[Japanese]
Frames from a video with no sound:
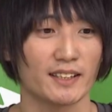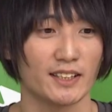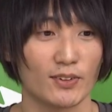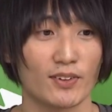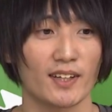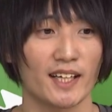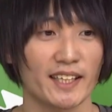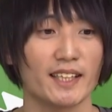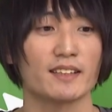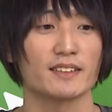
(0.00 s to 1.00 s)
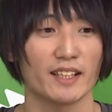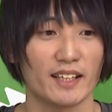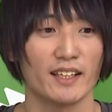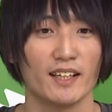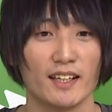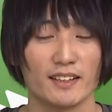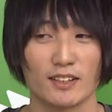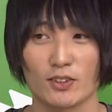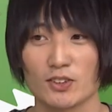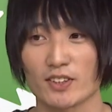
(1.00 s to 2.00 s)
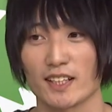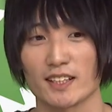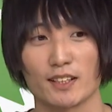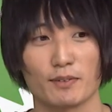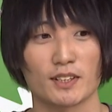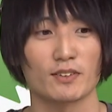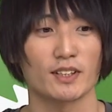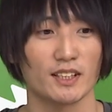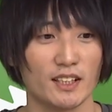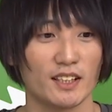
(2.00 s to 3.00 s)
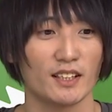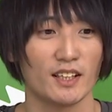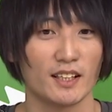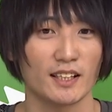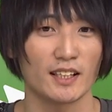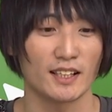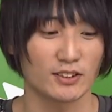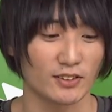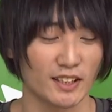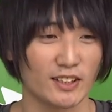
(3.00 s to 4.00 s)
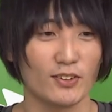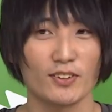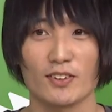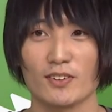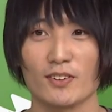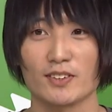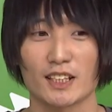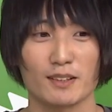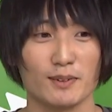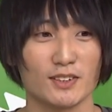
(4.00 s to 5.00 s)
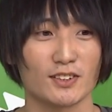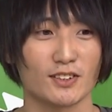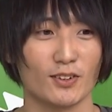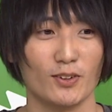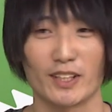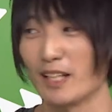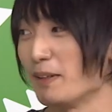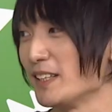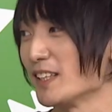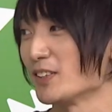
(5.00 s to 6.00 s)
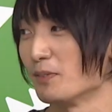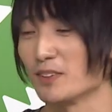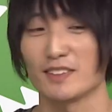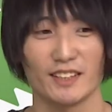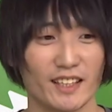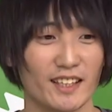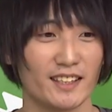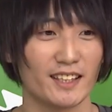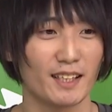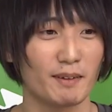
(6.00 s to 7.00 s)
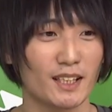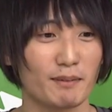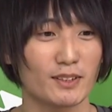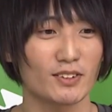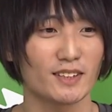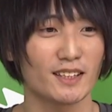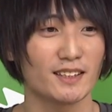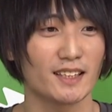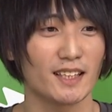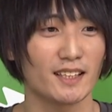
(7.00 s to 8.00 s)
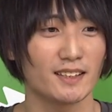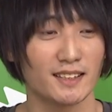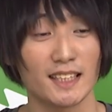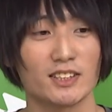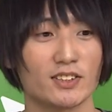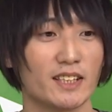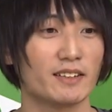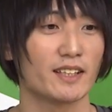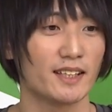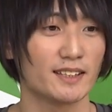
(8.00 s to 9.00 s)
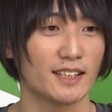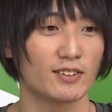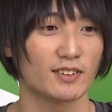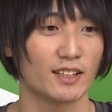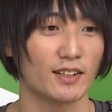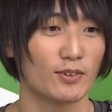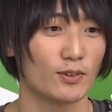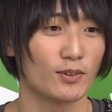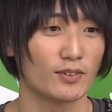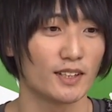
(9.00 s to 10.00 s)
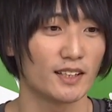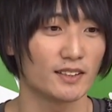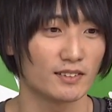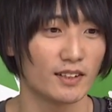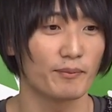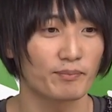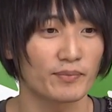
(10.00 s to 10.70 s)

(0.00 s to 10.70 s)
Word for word: 日本語が書けなくて、うん、どうしようかなって思った時にあそうだ日本語の作文術の本を買えばいいんだと思ってでたまたま書店で2010年ぐらいに手に取ったのがこの本なんですよね。はい、